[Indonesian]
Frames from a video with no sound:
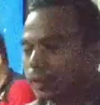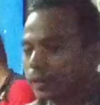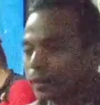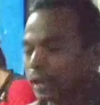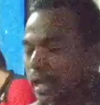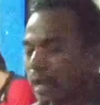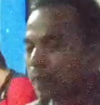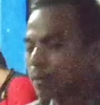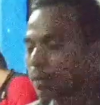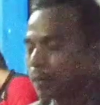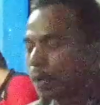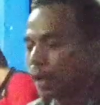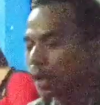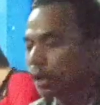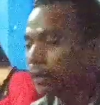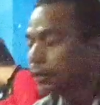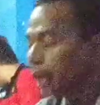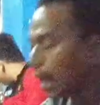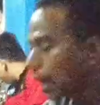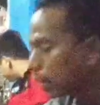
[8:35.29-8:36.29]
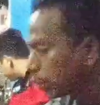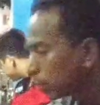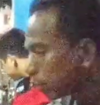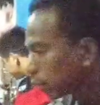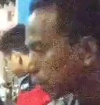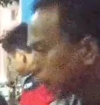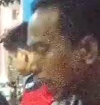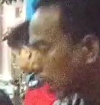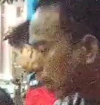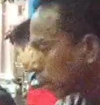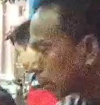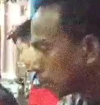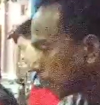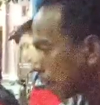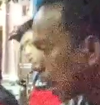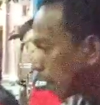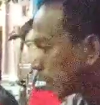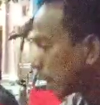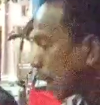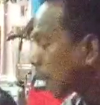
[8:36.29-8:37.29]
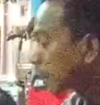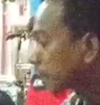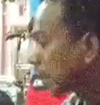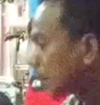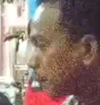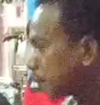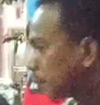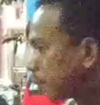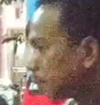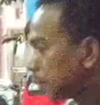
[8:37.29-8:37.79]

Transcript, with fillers: Nah, Bapak kan tahu bahan aktif